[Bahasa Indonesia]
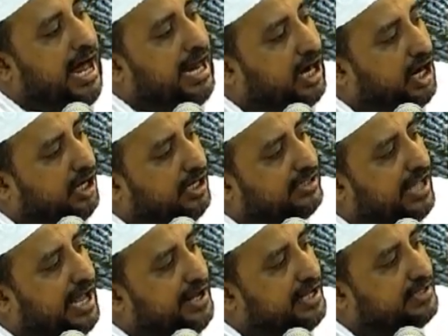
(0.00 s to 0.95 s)

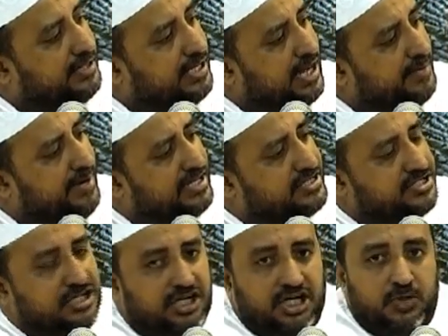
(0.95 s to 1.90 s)
Raat ayat
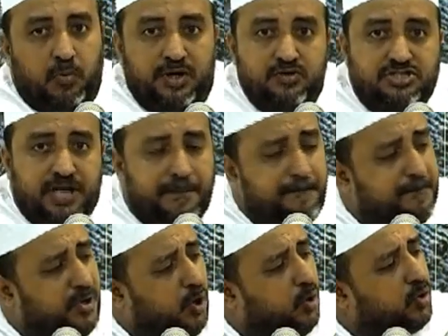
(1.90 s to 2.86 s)
13 wa
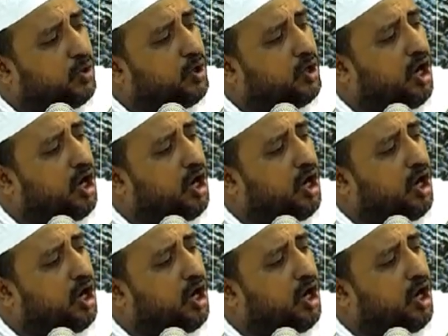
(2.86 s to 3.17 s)
yusabbihur